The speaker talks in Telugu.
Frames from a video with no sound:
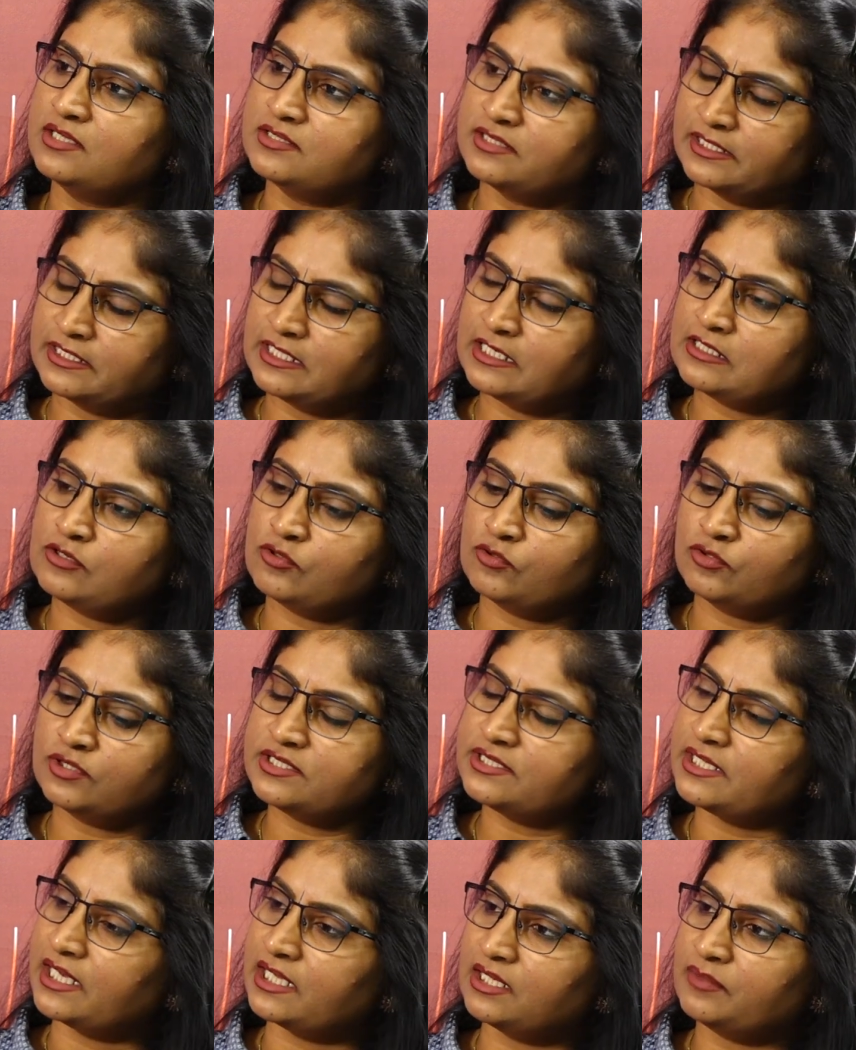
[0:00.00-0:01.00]
సెటర్లో కూడా
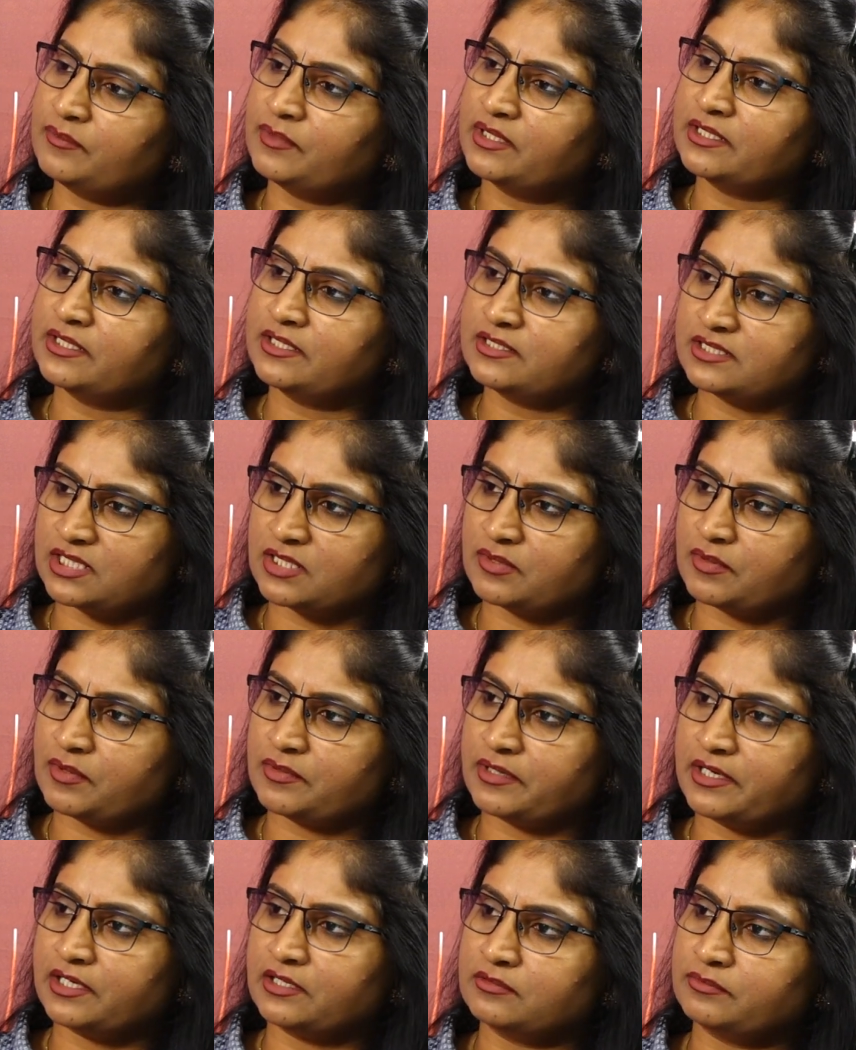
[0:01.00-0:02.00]
చాలామందికి చంద్రబాబు
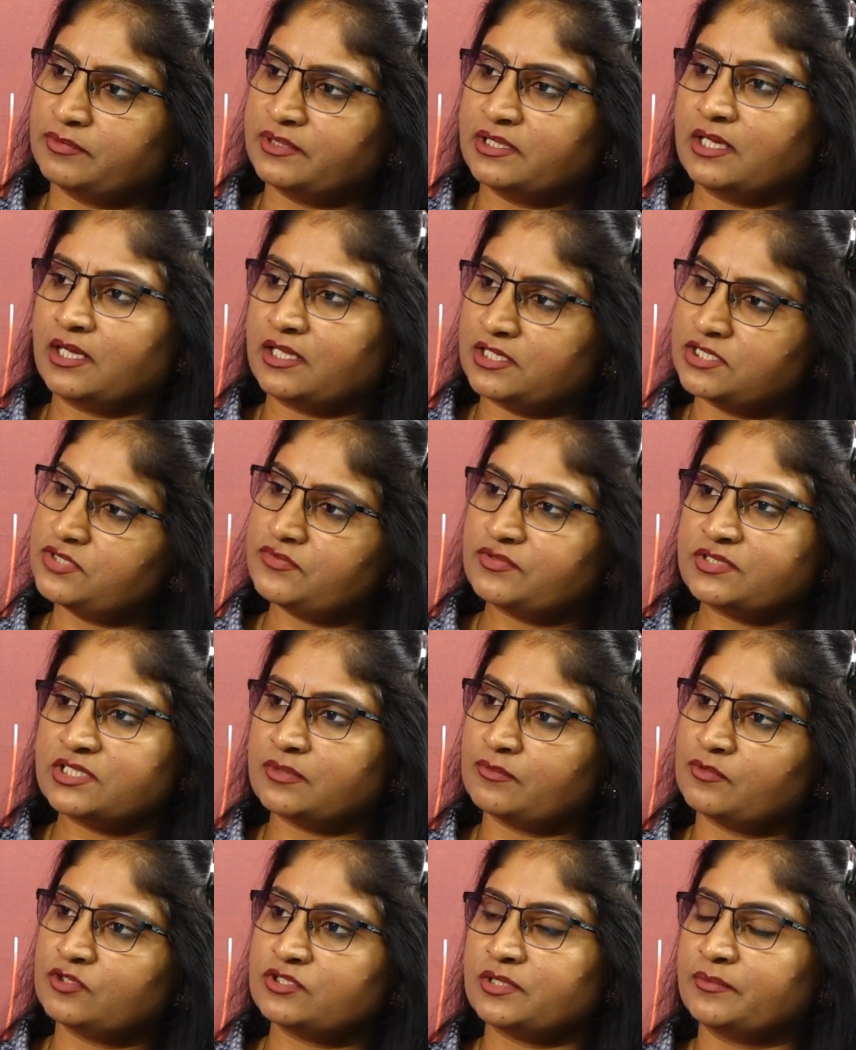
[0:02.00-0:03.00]
నాయుడు మీద అరెస్ట్
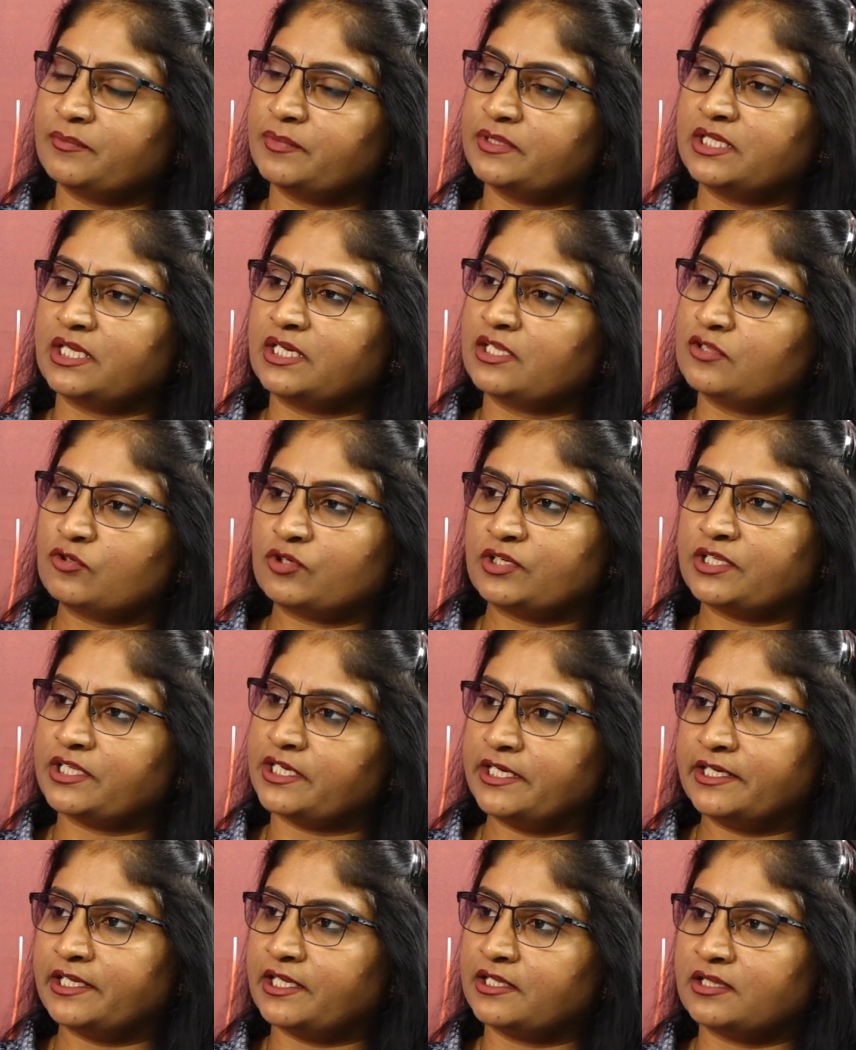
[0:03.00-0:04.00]
విషయంలో సింపతి అనేది ఒకటి
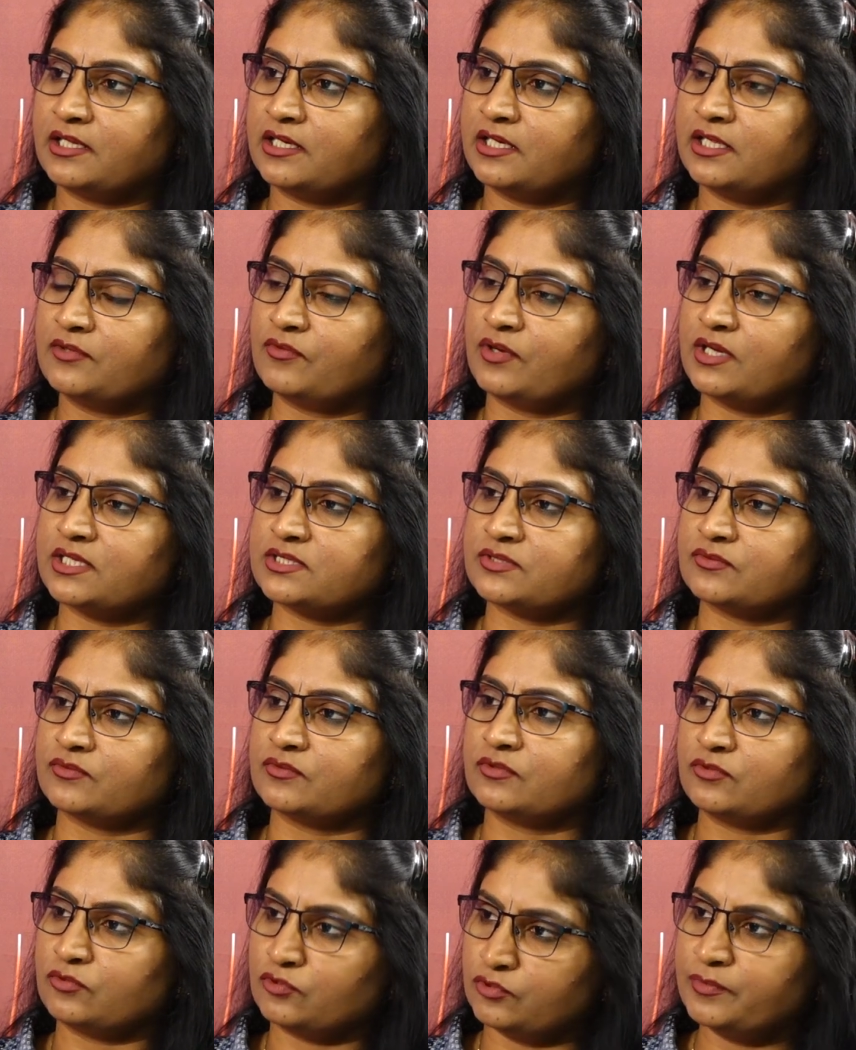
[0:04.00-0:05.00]
క్రియేట్ అయింది అనేది వాస్తవం
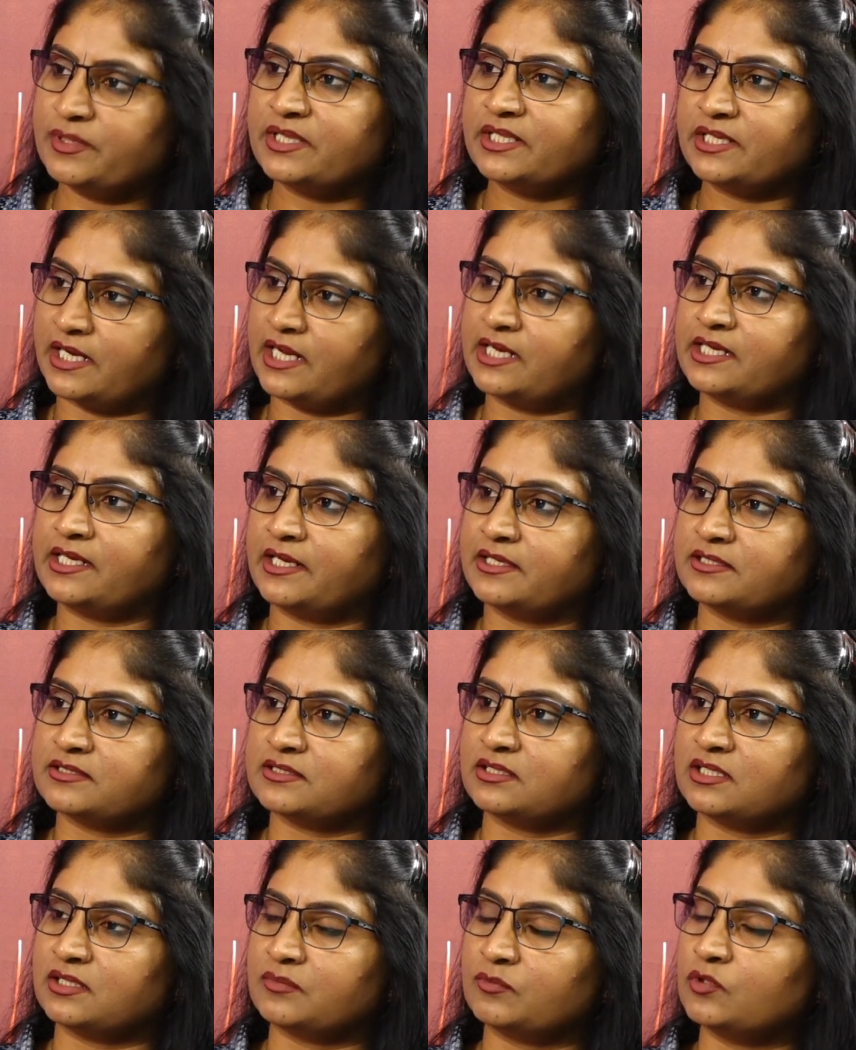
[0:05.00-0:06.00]
రోడ్ మీద ర్యాలీ అయిన
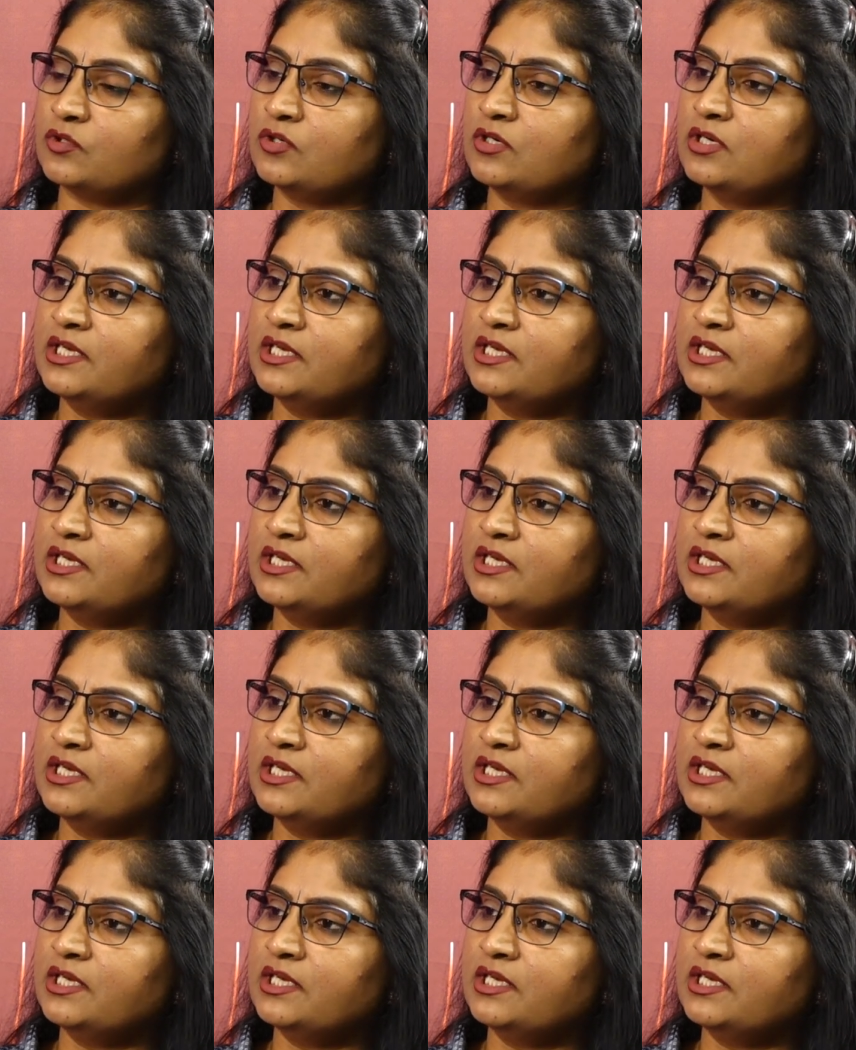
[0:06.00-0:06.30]
సందర్భం